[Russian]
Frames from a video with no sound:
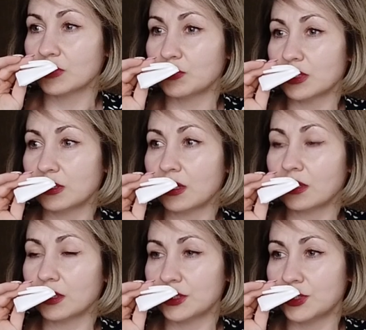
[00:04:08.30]
смысле, как
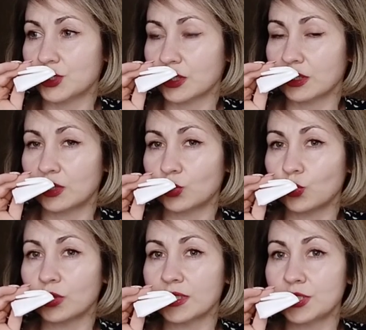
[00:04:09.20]
классическое? Это такой
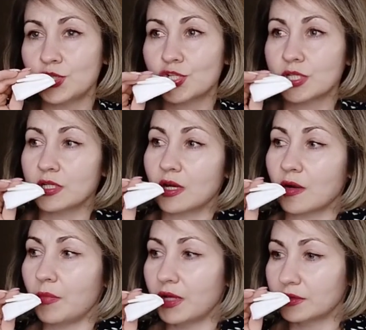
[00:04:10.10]
классический
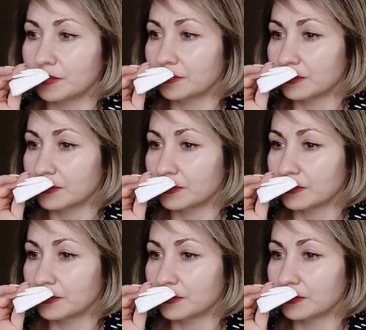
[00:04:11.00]
аромат –